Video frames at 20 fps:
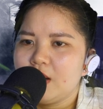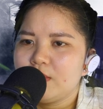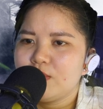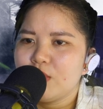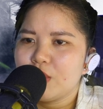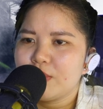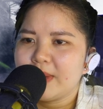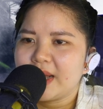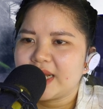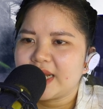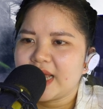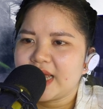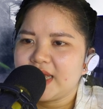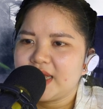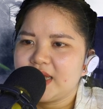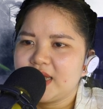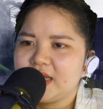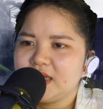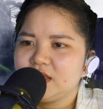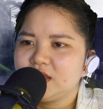Một màn
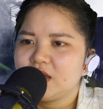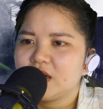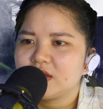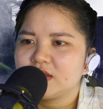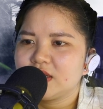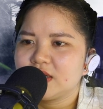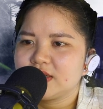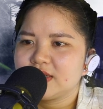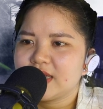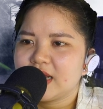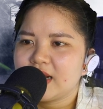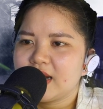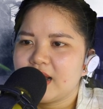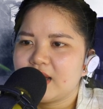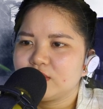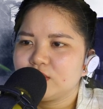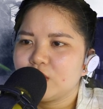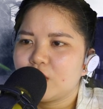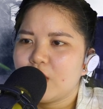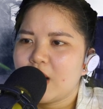này khiến cho thần sắc
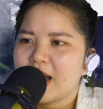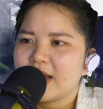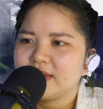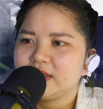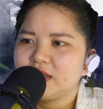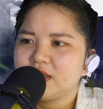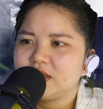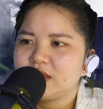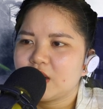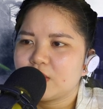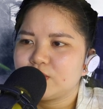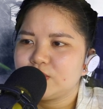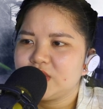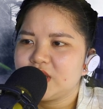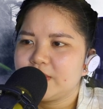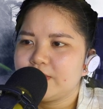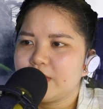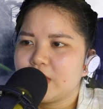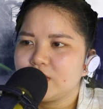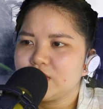lão tổ hải tinh tộc
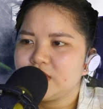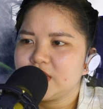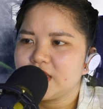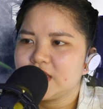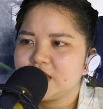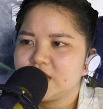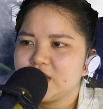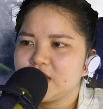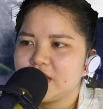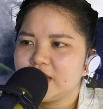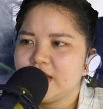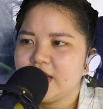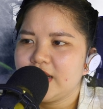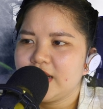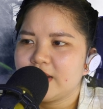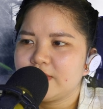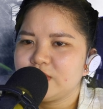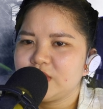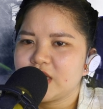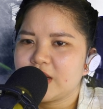trên bầu trời trở
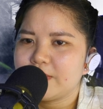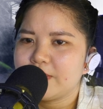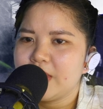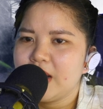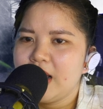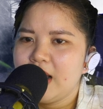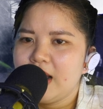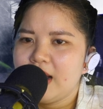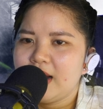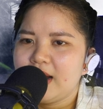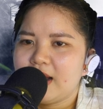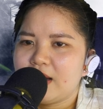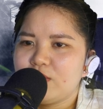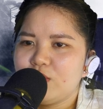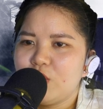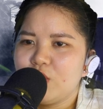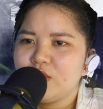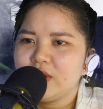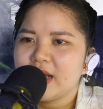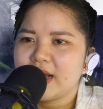nên âm trầm. Lão
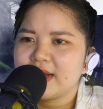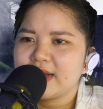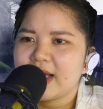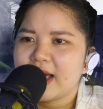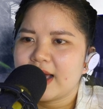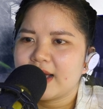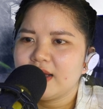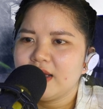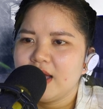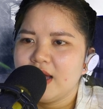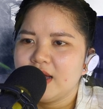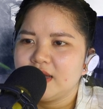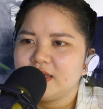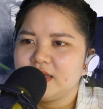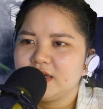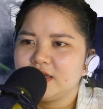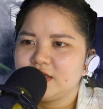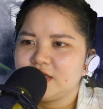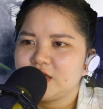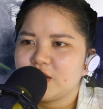muốn ngăn cản,
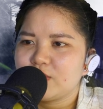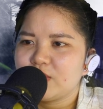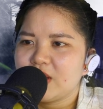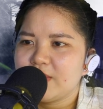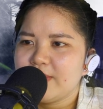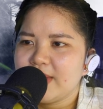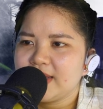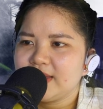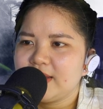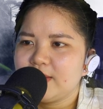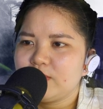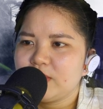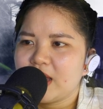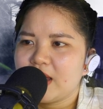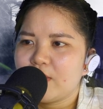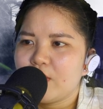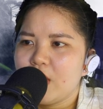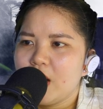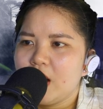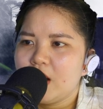nhưng trong nháy mắt tiếp
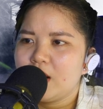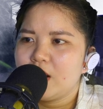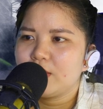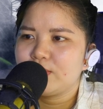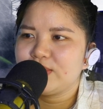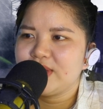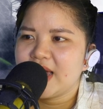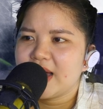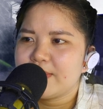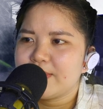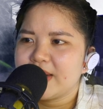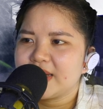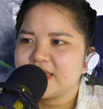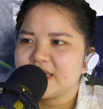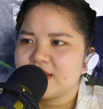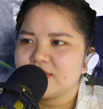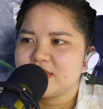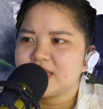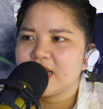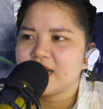theo, Lục Gia mang
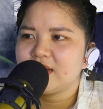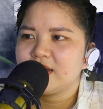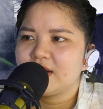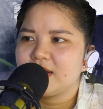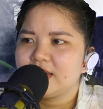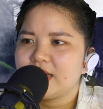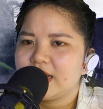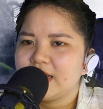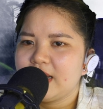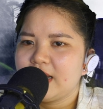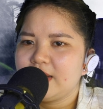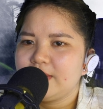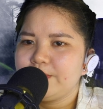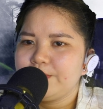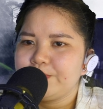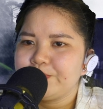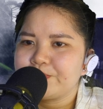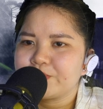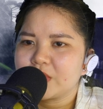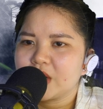theo sát cơ đã đến.
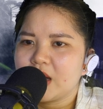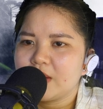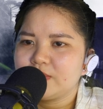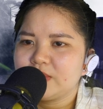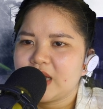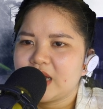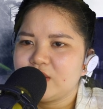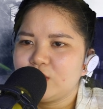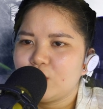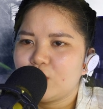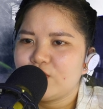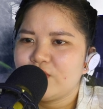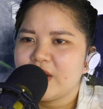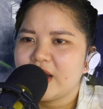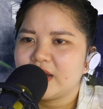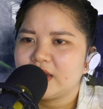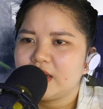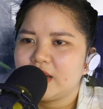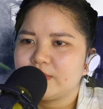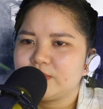Âm thanh đổ
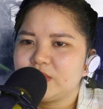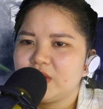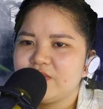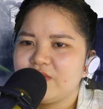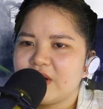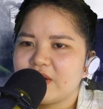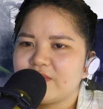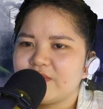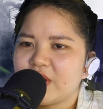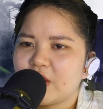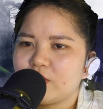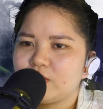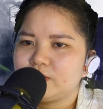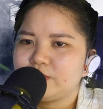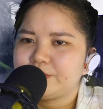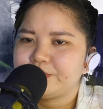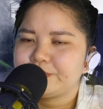vang lập tức vang vọng.